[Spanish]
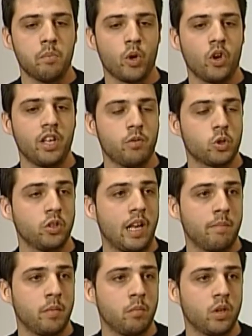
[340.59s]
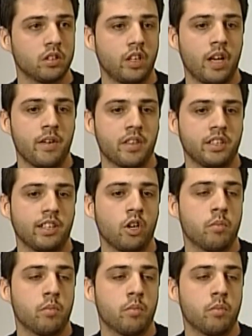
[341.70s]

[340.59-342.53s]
pero la difusión de las mismas a veces está